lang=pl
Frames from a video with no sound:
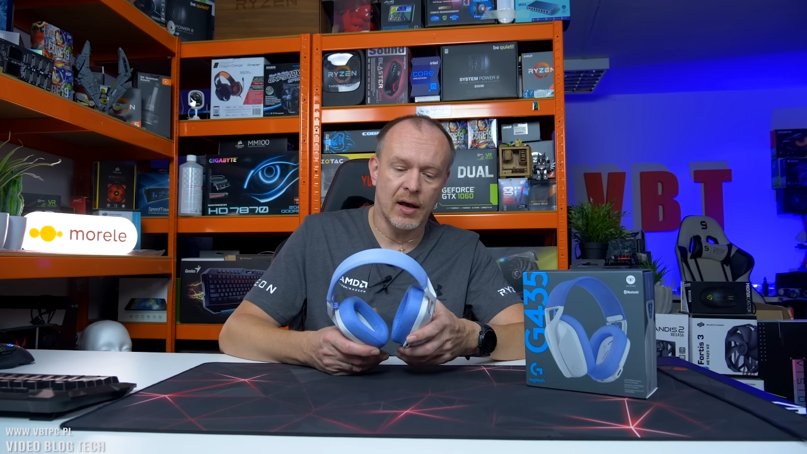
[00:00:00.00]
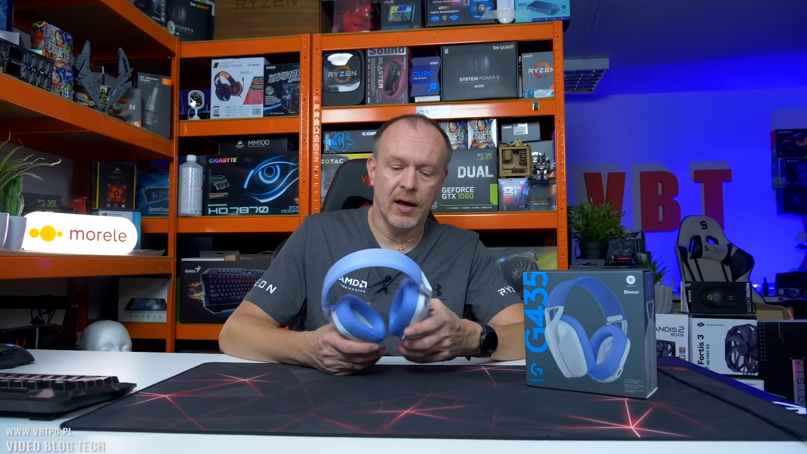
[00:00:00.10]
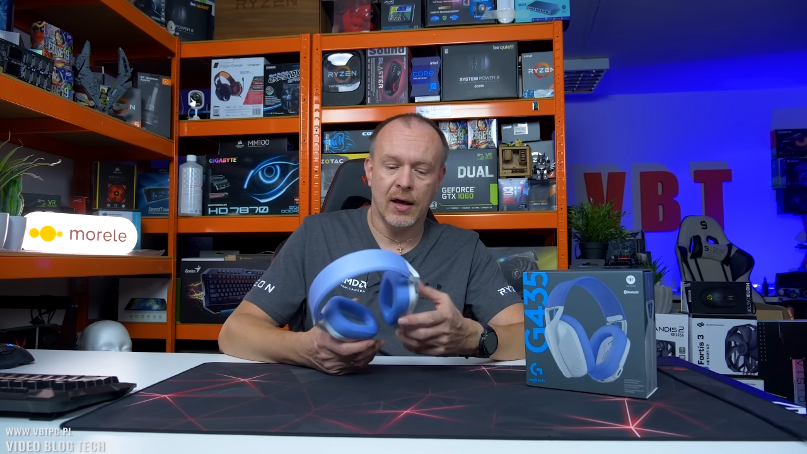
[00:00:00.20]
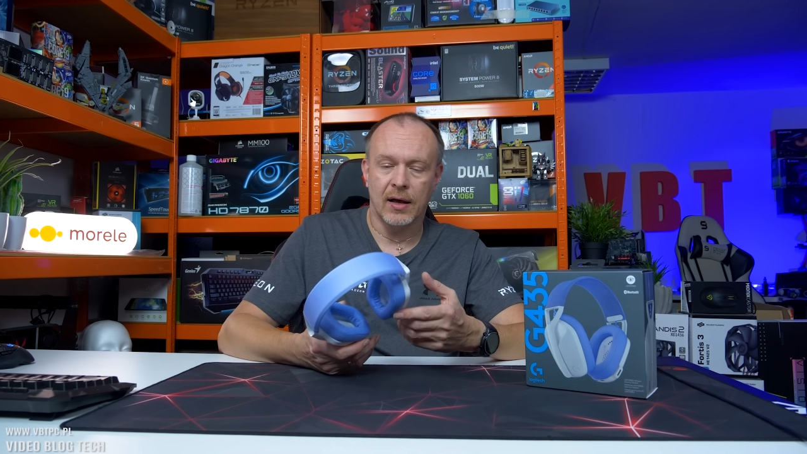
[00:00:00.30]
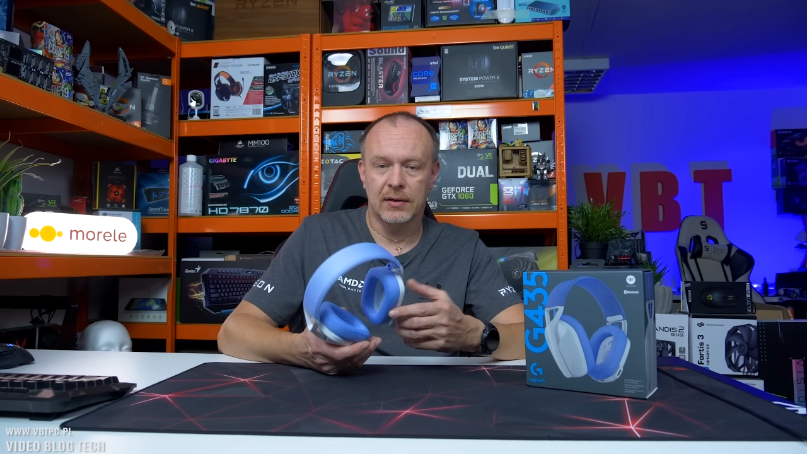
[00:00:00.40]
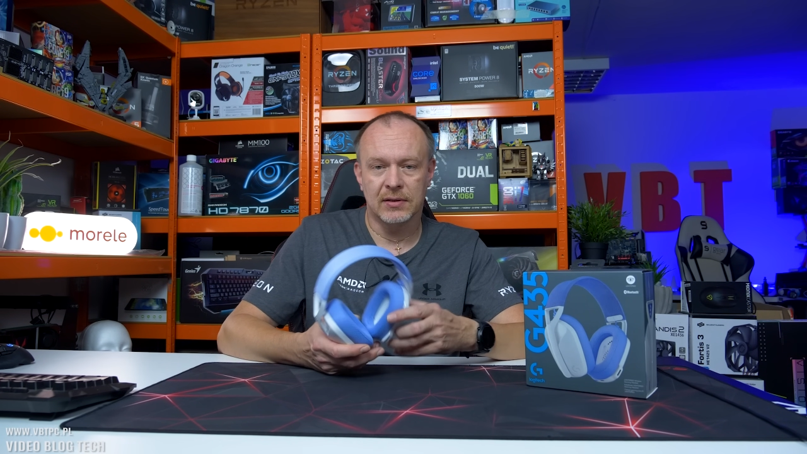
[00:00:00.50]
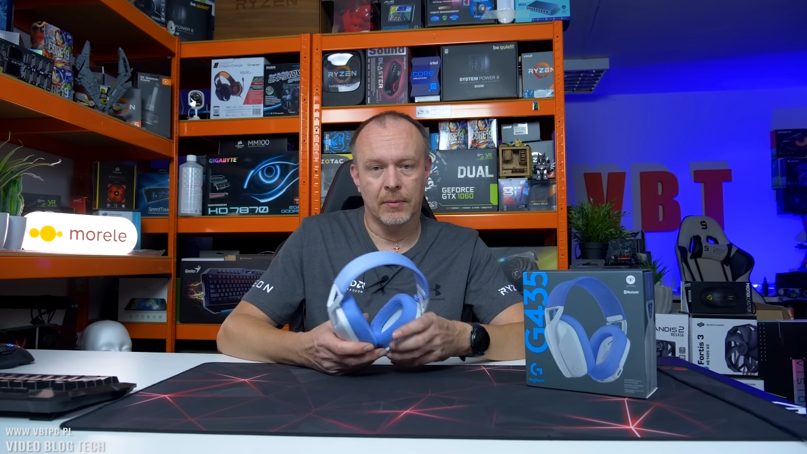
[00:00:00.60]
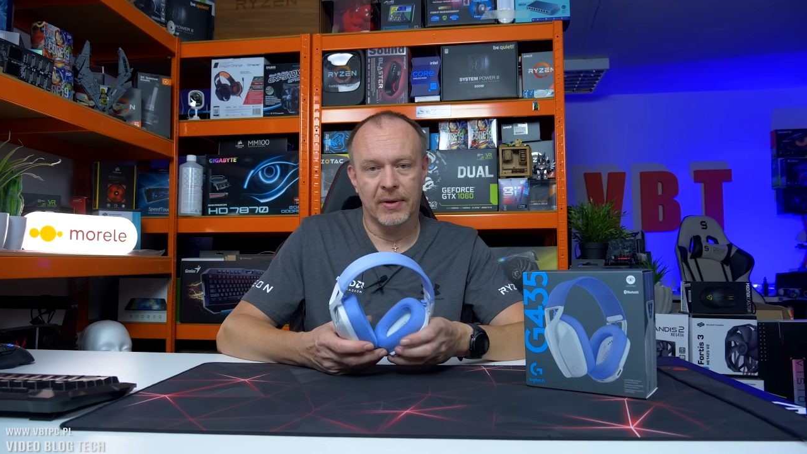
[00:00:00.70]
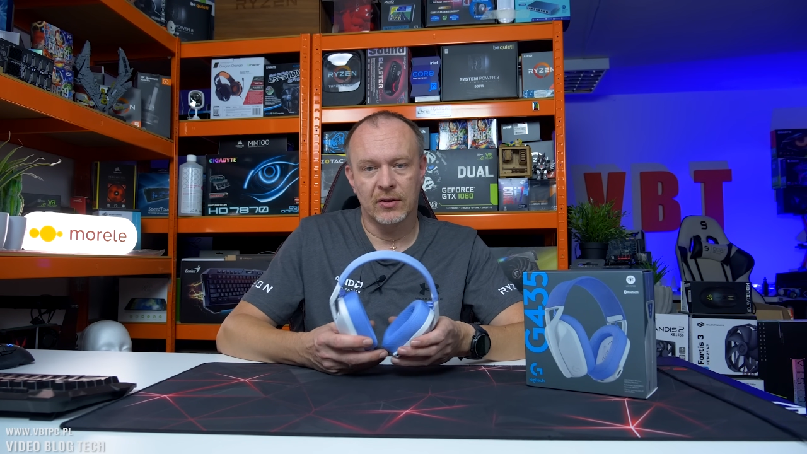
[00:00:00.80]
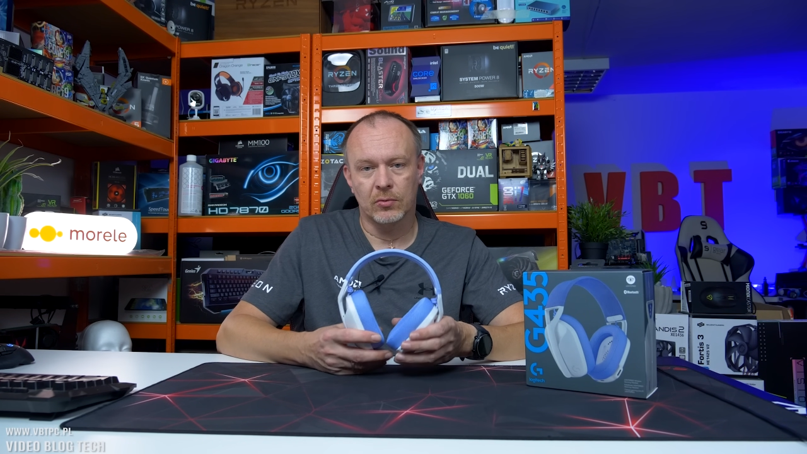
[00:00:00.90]
a
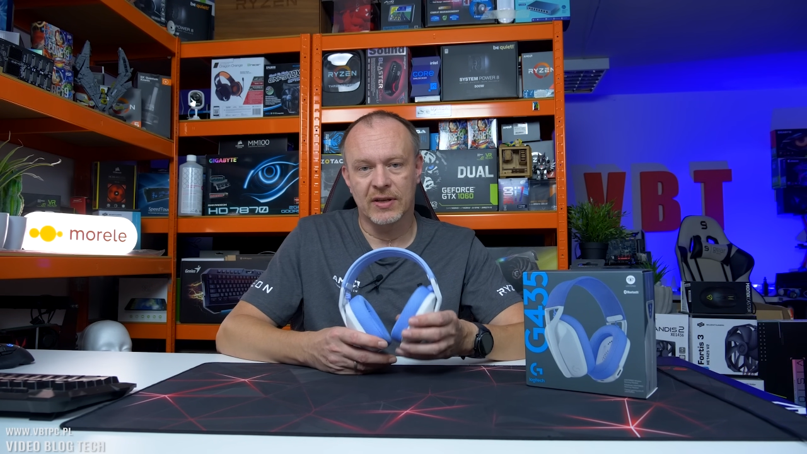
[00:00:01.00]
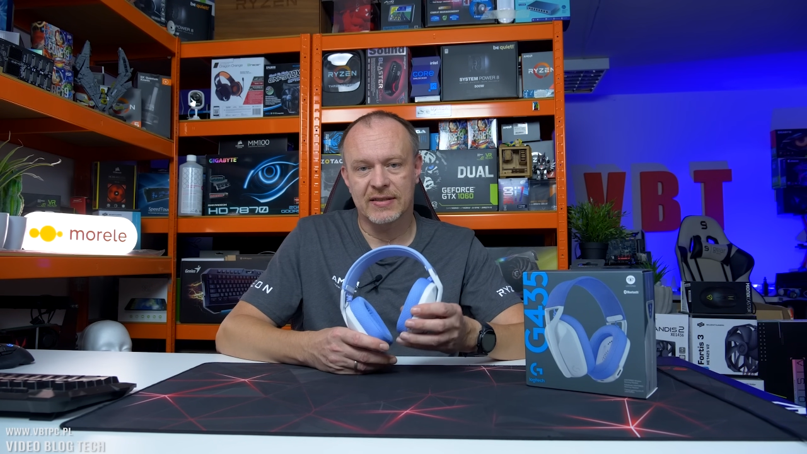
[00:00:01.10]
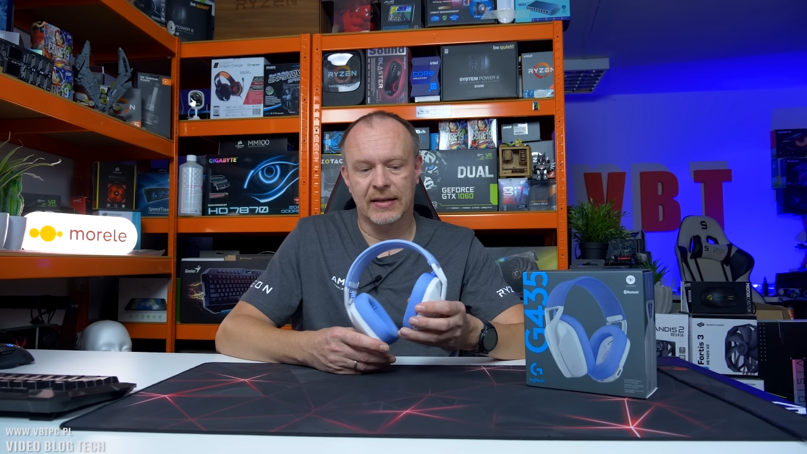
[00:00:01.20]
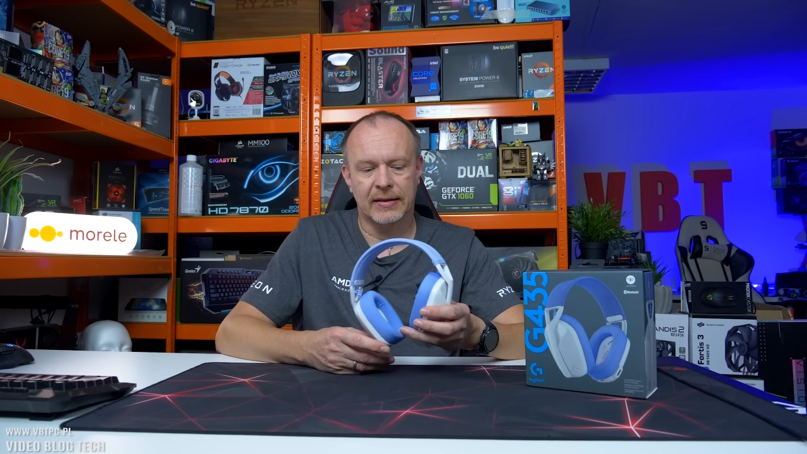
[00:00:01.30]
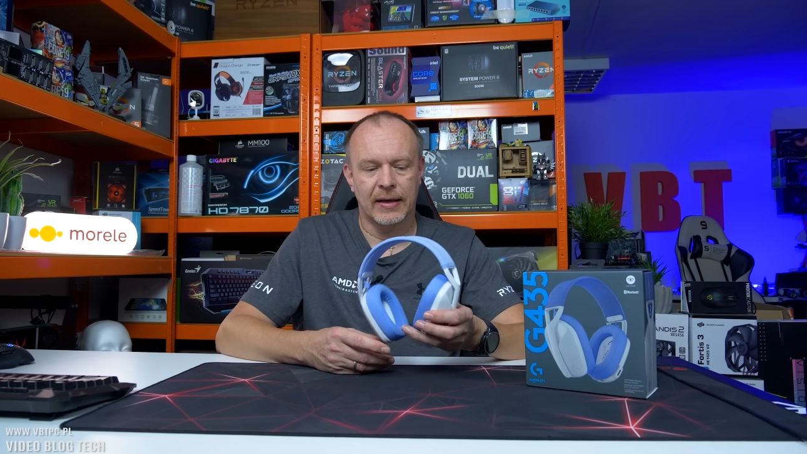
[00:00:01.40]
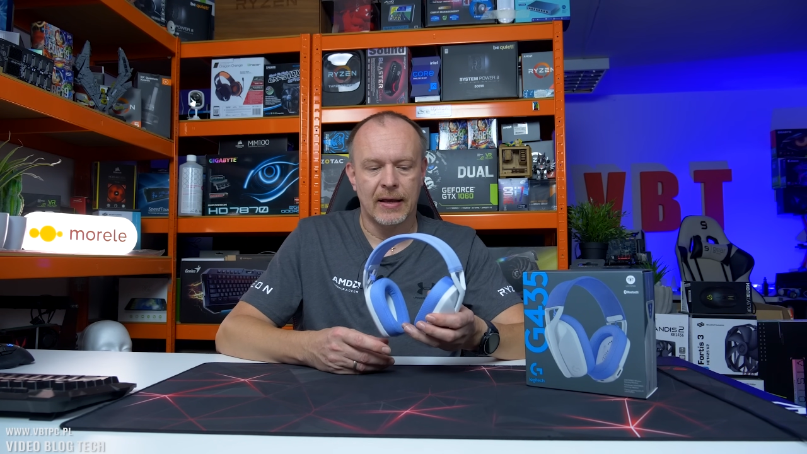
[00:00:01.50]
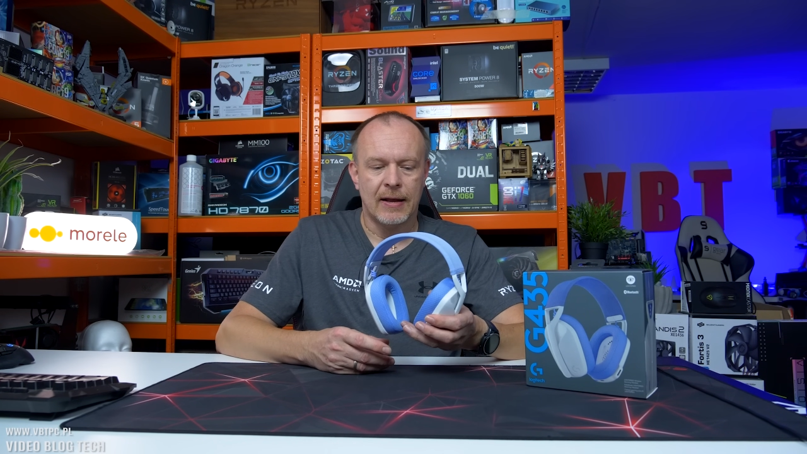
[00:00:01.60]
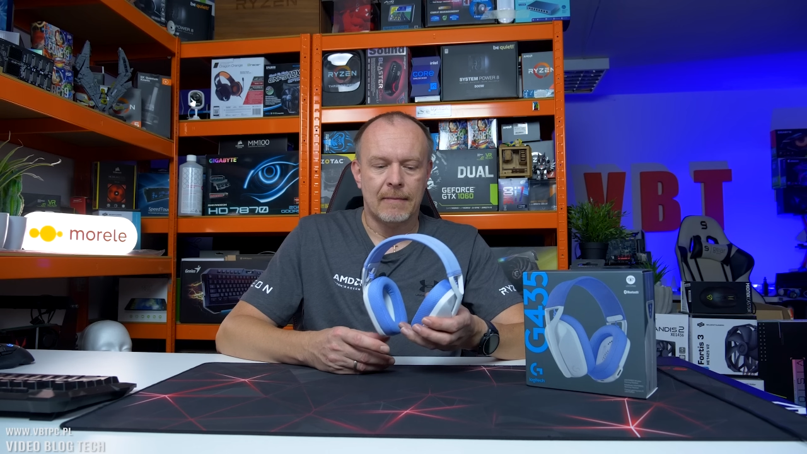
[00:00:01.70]
nie będą niestety